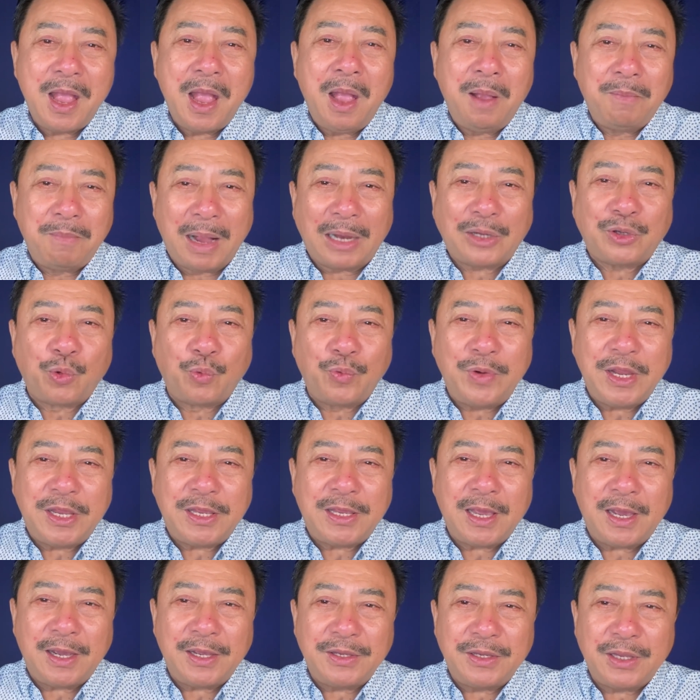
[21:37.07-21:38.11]
Mặc dù đi
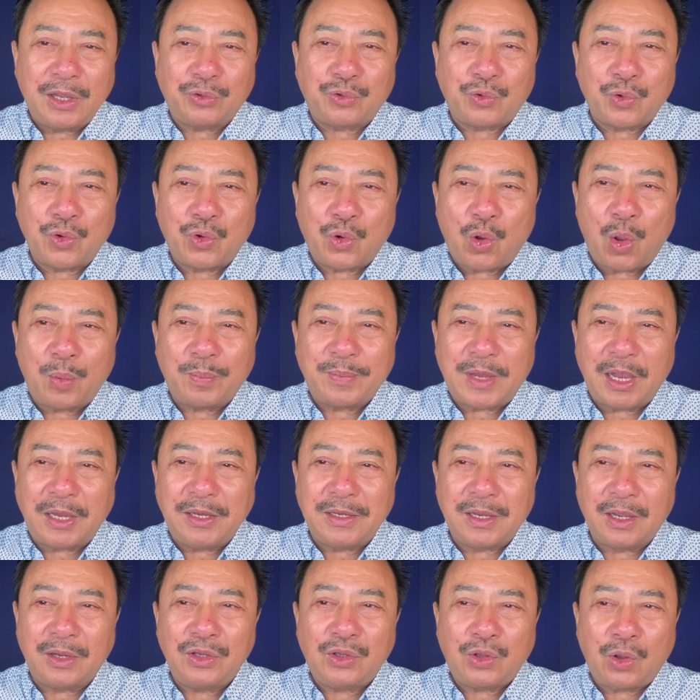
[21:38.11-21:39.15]
chơi nhưng tụi con vẫn
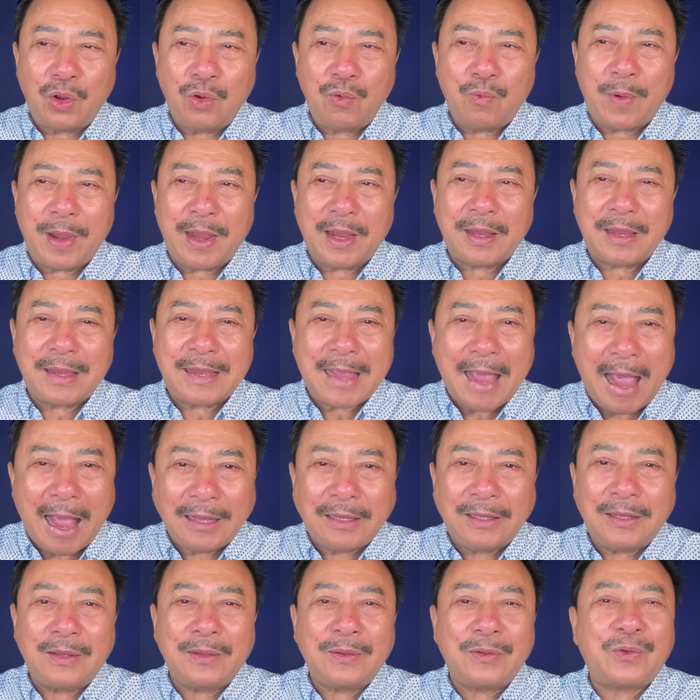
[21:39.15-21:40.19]
giữ thói quen chat
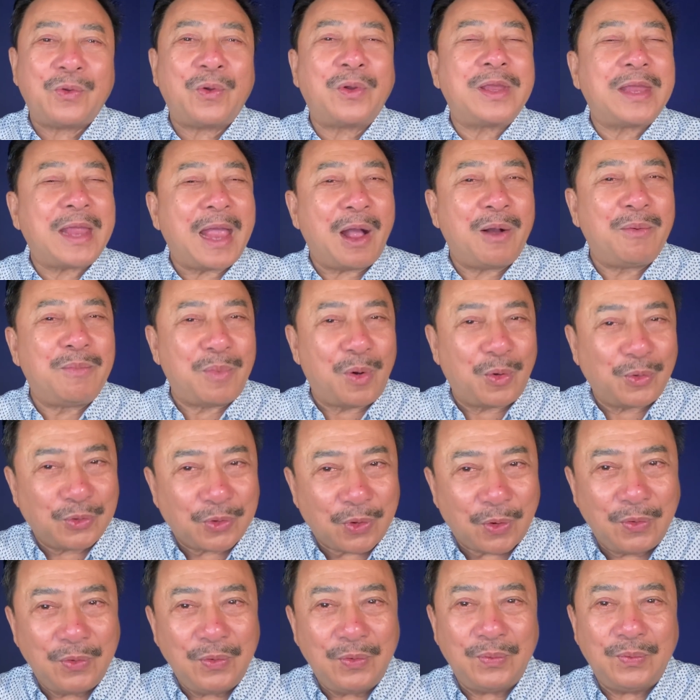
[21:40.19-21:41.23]
cho nhau mỗi
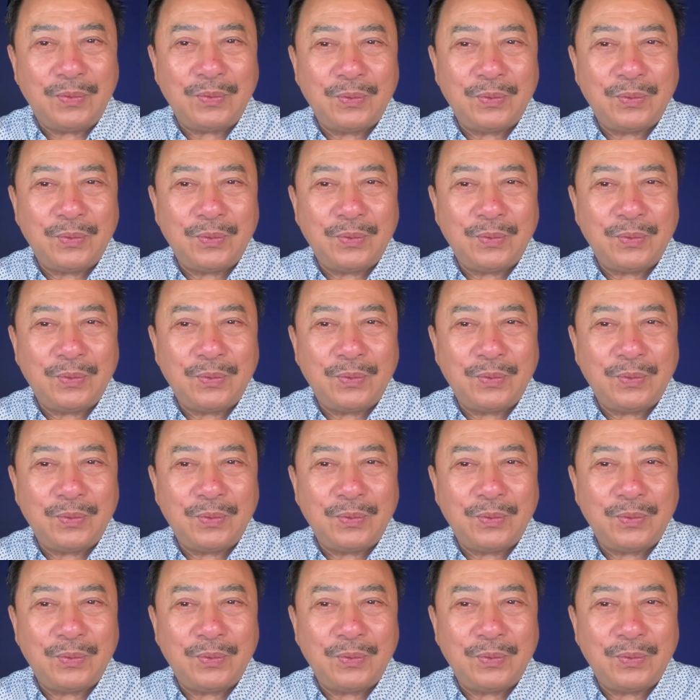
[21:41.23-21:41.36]
tối.